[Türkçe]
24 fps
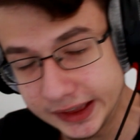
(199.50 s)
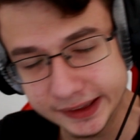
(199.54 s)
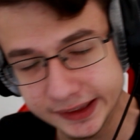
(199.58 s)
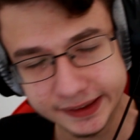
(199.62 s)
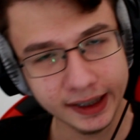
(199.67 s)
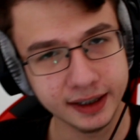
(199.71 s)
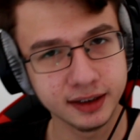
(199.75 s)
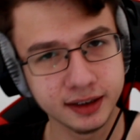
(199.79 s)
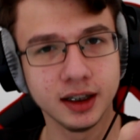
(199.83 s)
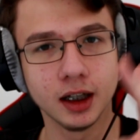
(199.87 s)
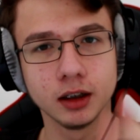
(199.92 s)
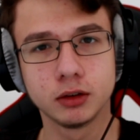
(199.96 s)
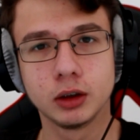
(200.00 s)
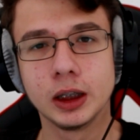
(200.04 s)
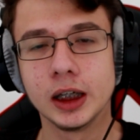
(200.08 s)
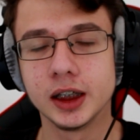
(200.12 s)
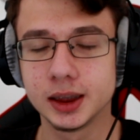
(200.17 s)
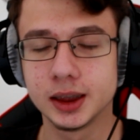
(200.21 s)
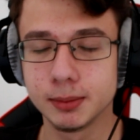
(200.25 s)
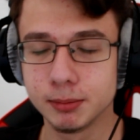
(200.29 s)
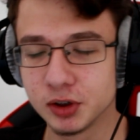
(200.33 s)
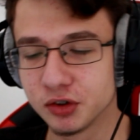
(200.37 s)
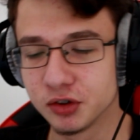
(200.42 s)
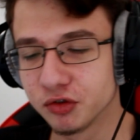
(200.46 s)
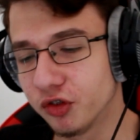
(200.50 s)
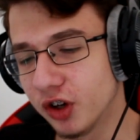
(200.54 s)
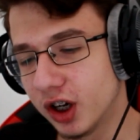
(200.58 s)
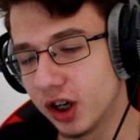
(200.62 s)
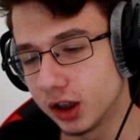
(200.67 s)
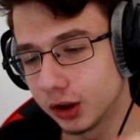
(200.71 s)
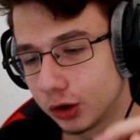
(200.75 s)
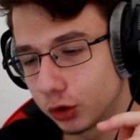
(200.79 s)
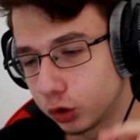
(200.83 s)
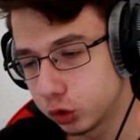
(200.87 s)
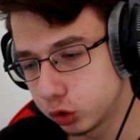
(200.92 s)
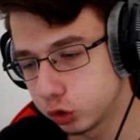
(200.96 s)
İki tane daha testimiz
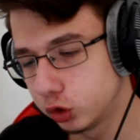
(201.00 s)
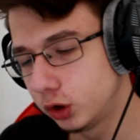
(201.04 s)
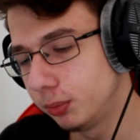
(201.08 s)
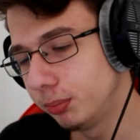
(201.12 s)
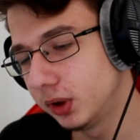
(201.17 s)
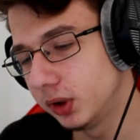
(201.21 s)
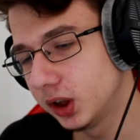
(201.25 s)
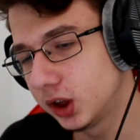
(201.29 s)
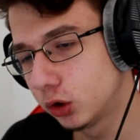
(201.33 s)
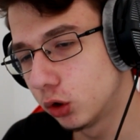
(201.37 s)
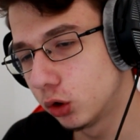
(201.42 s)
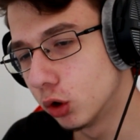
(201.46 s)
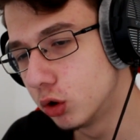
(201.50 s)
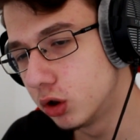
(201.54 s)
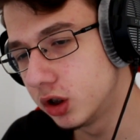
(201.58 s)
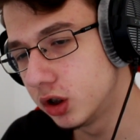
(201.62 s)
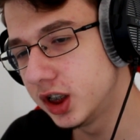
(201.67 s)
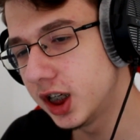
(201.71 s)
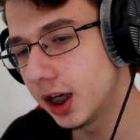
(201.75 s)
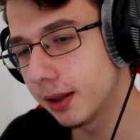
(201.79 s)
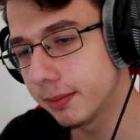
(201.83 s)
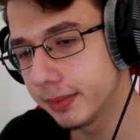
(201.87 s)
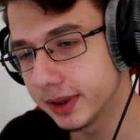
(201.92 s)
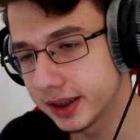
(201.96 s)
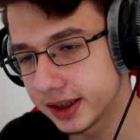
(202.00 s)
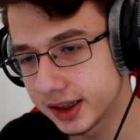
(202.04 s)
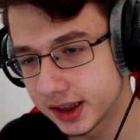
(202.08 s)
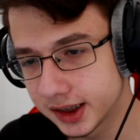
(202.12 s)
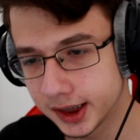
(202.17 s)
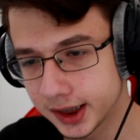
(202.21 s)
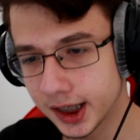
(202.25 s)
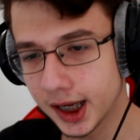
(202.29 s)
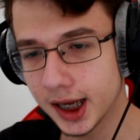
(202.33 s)
var. Şimdiki çözeceğimiz